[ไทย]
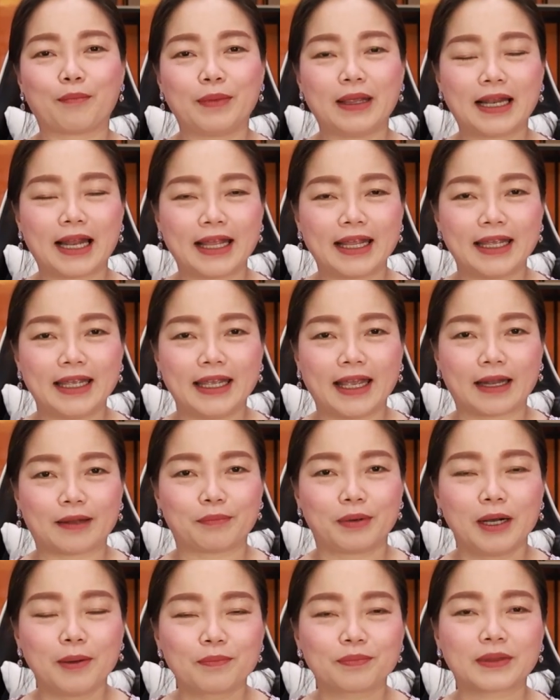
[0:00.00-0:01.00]
มีรายละเอียด
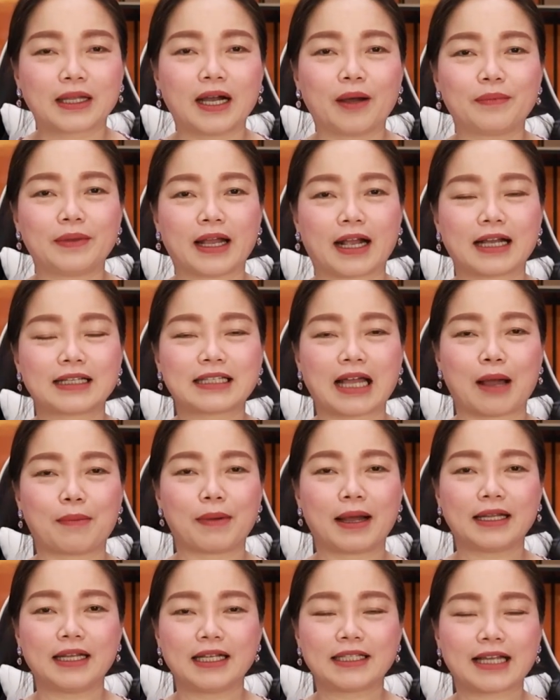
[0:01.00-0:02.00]
เพิ่มเติมเนี่ยก็สา
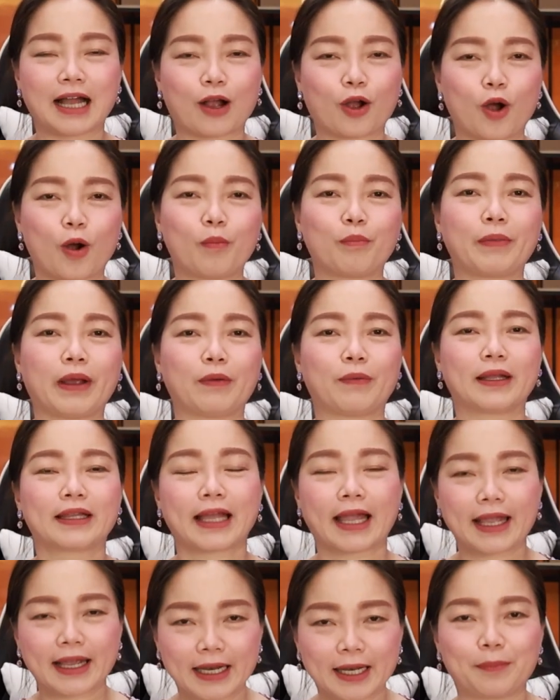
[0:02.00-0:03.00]
มารถที่จะคอมเมนต์ไว้
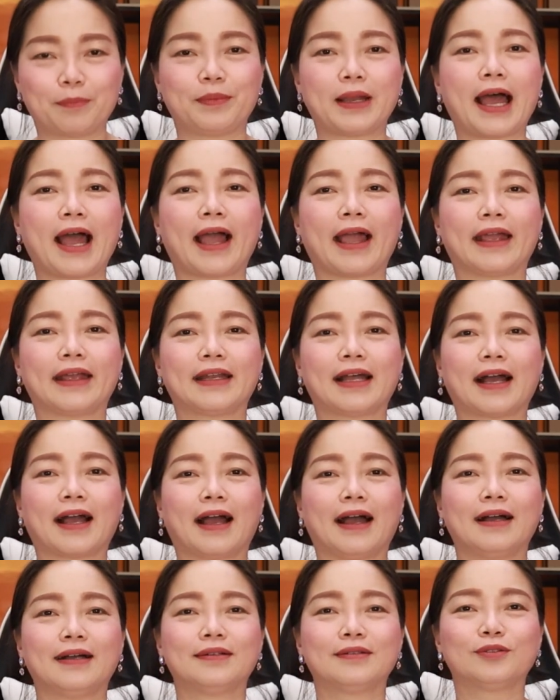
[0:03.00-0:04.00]
ใต้คลิปได้นะ
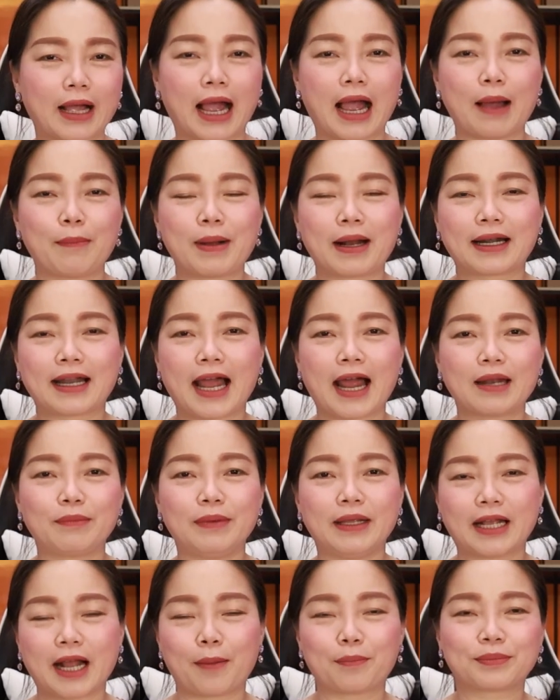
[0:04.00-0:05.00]
คะ ลูกค้าบางท่าน
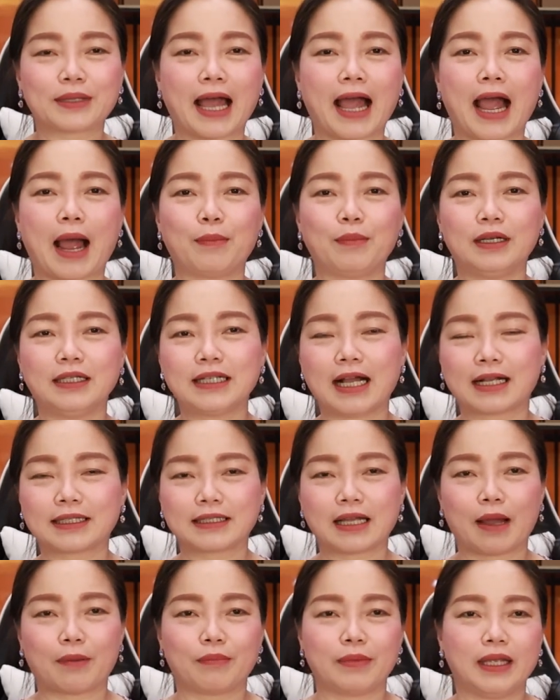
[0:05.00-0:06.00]
มีคำถามหรืออยา
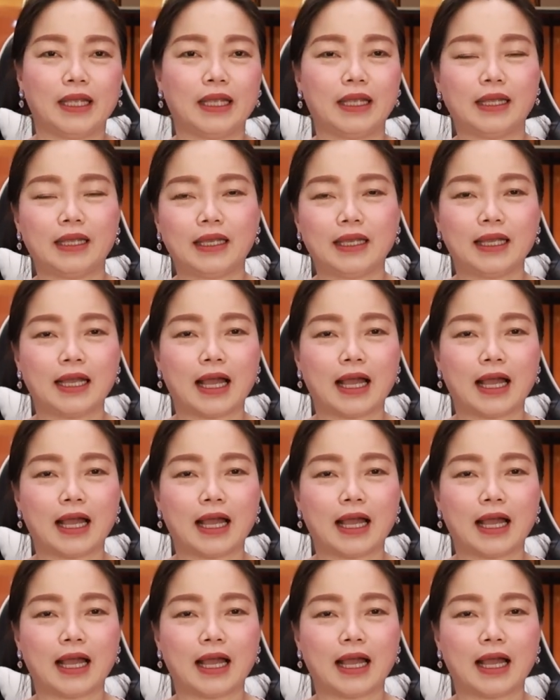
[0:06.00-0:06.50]
กจะมี